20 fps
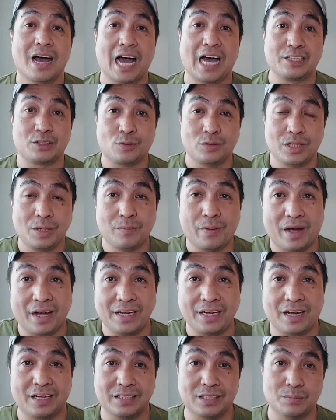At kung di pa kayo
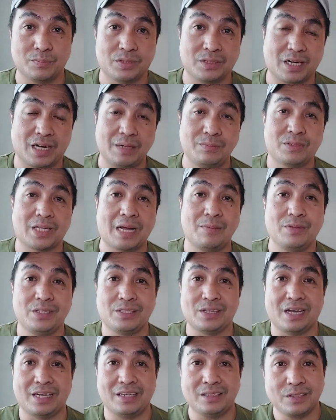nakasubscribe sa
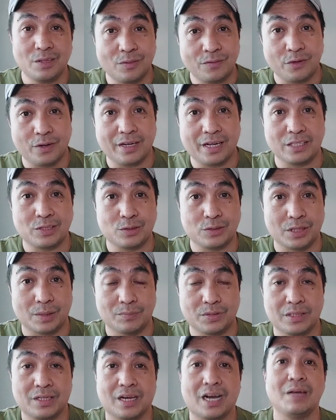aming channel, don't forget to
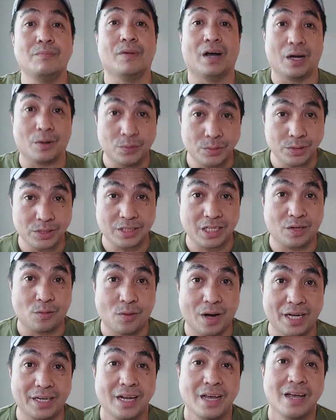subscribe, Acoustic
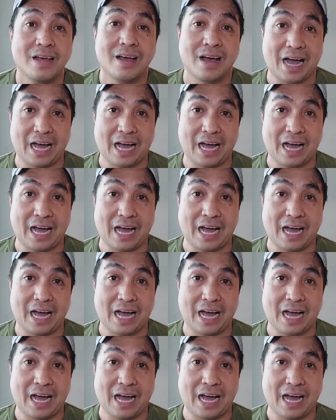One,